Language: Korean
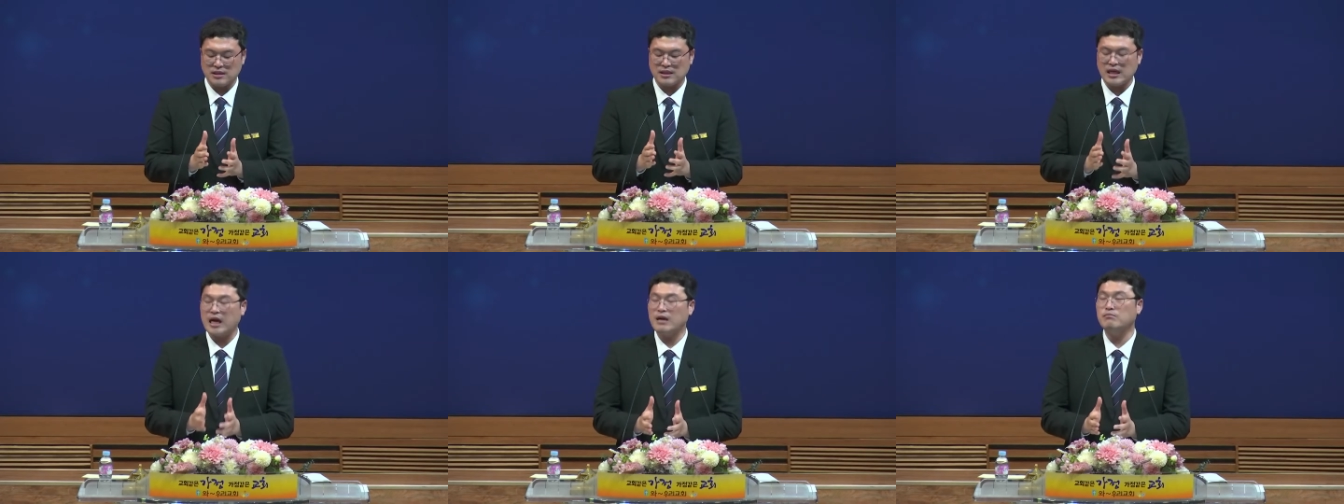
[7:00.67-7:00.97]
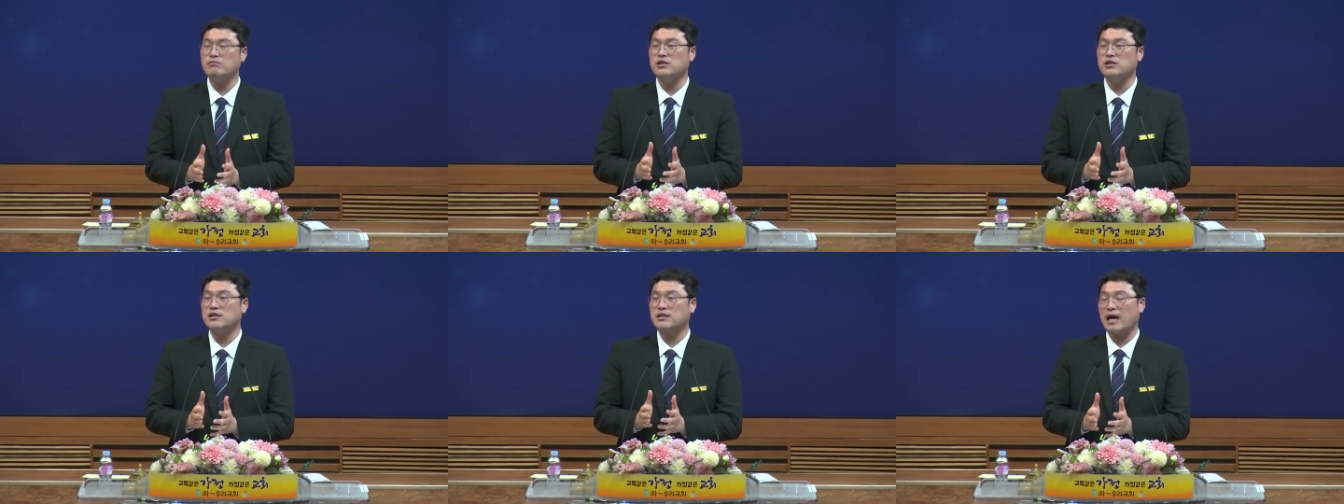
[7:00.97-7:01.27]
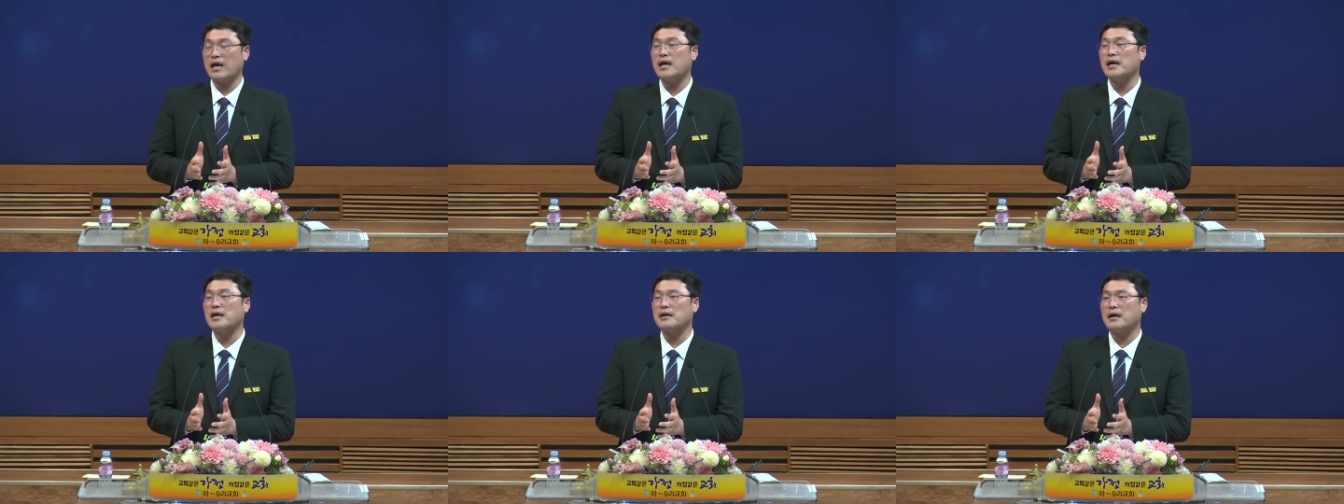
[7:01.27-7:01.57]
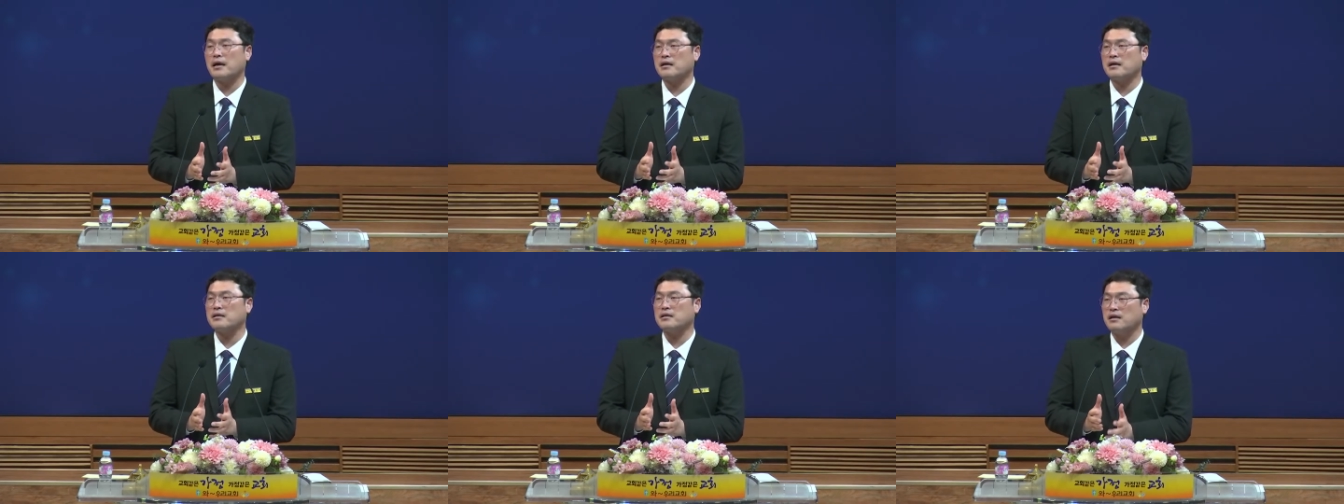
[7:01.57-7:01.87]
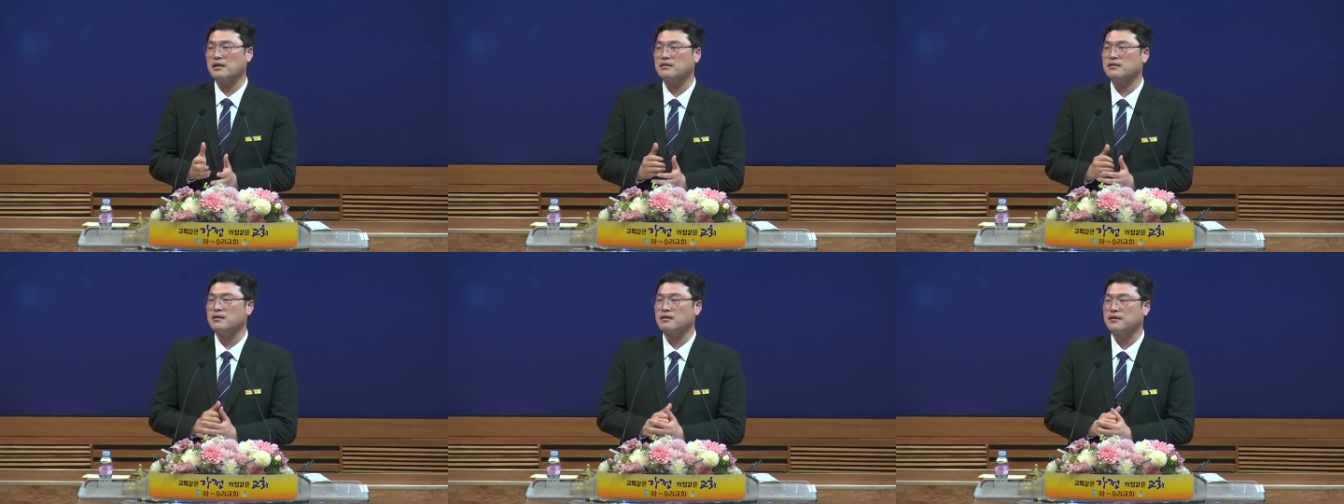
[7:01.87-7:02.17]
삶을 살아가게
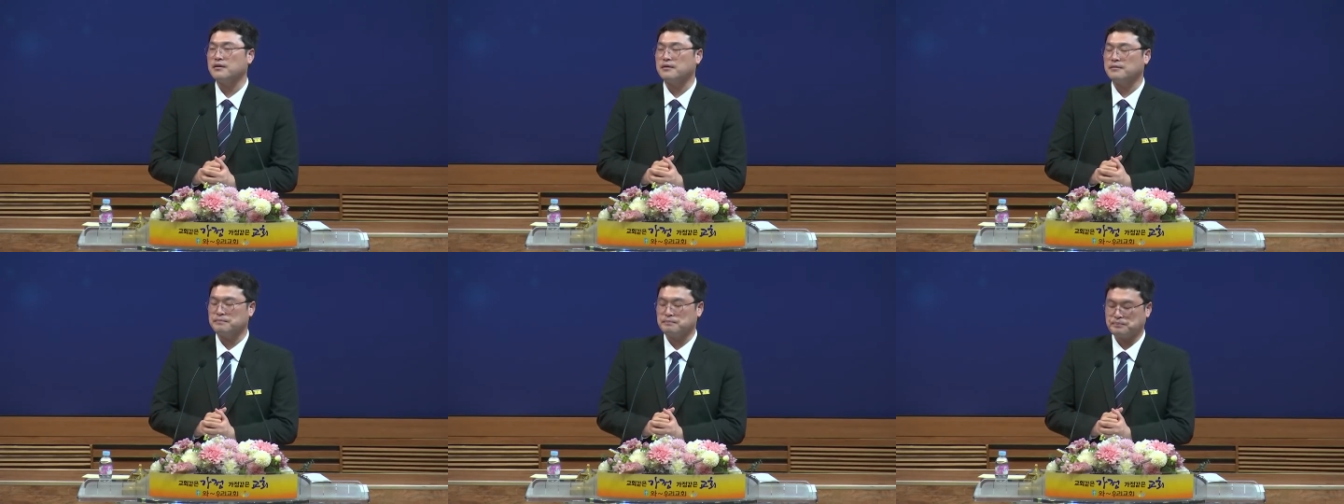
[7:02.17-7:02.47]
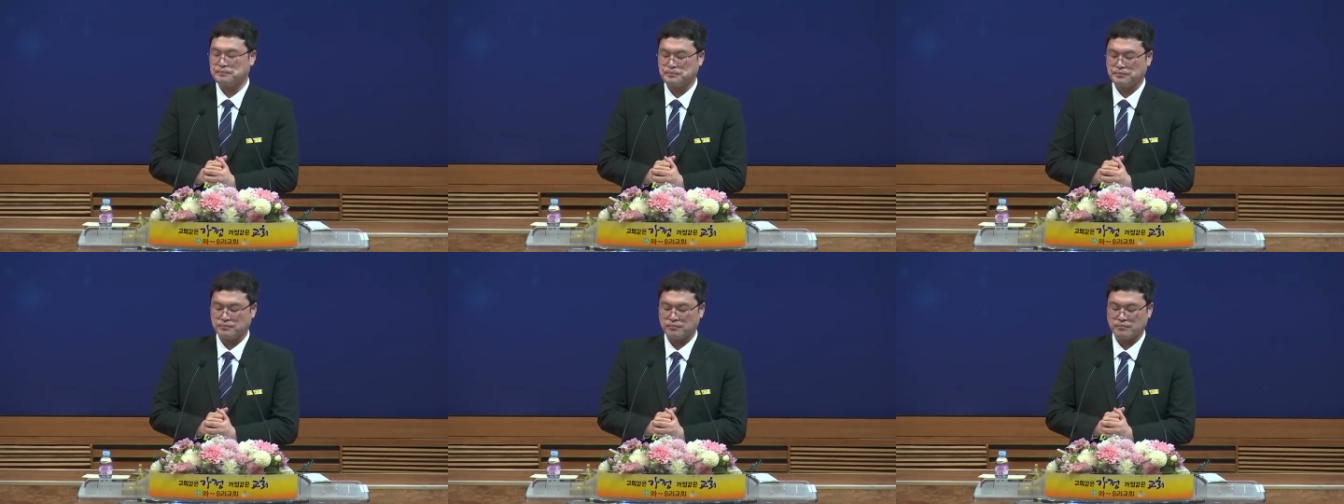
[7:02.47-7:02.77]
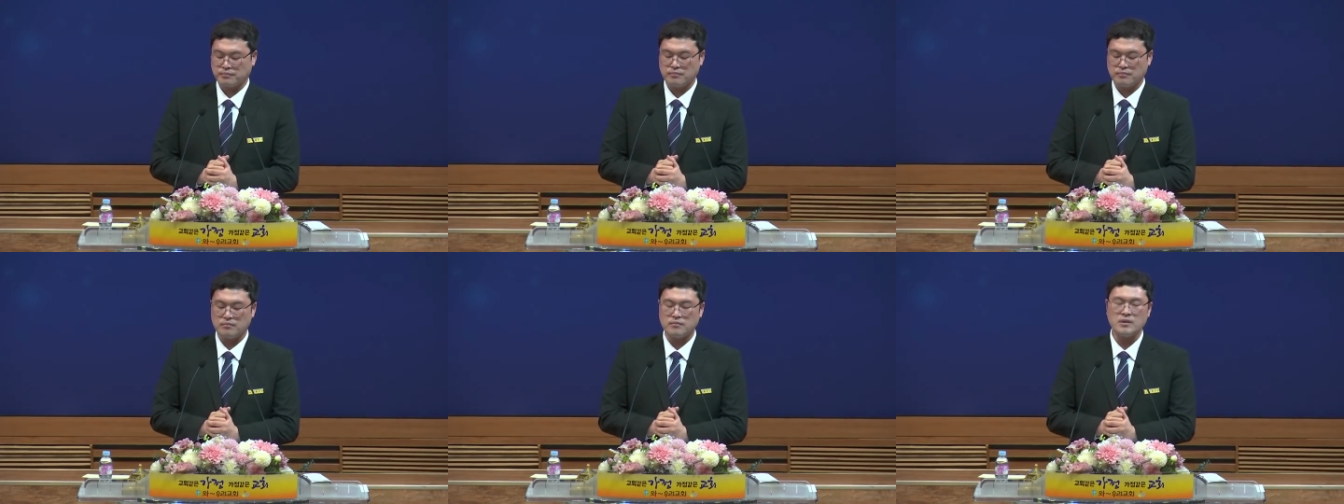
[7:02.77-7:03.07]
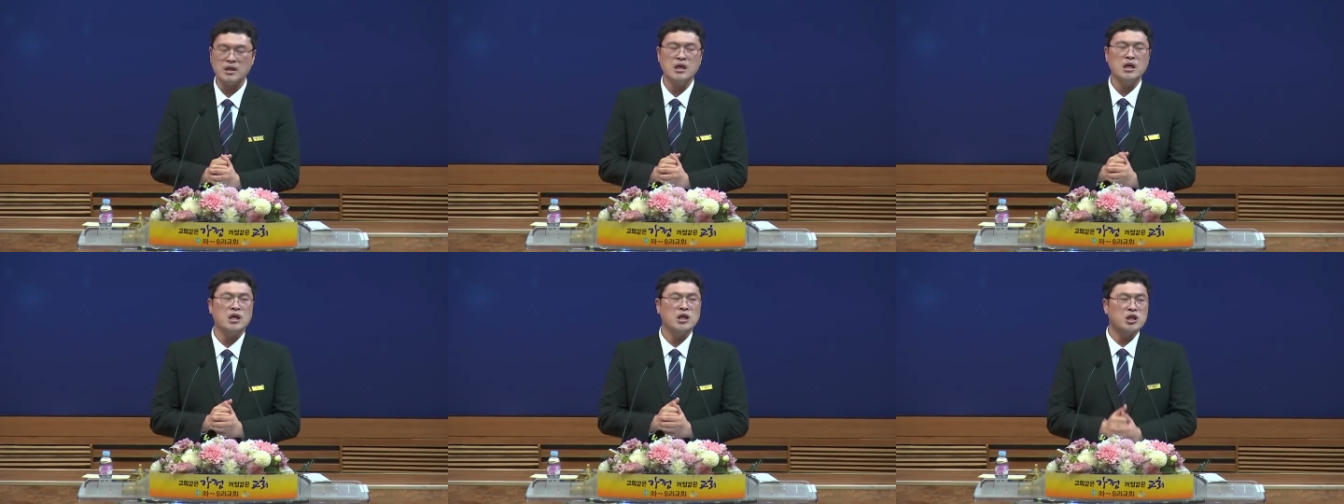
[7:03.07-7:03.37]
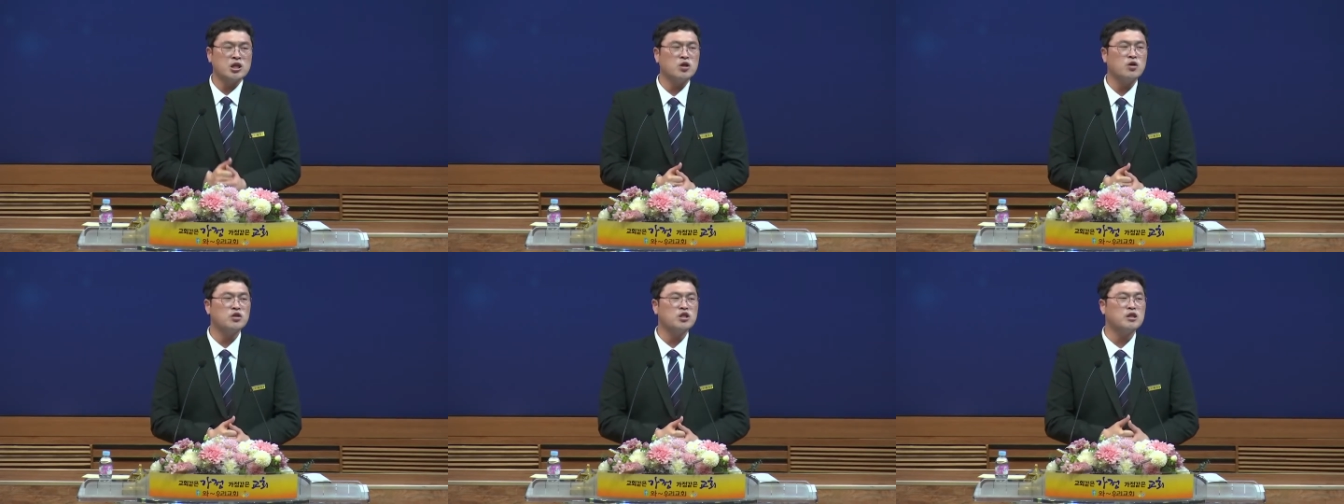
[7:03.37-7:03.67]
될 때
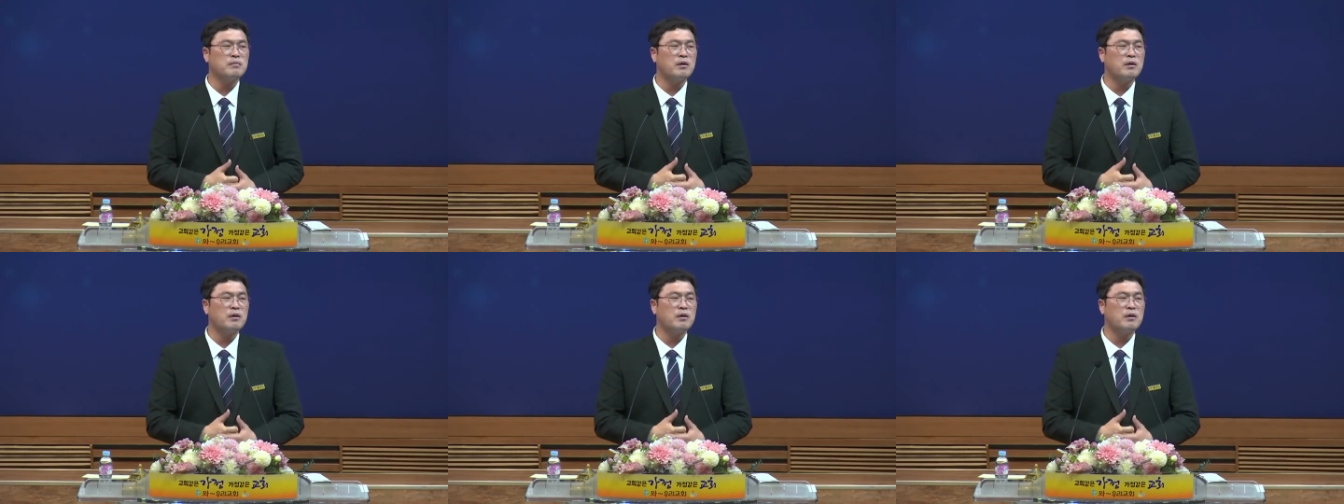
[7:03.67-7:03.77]
그것이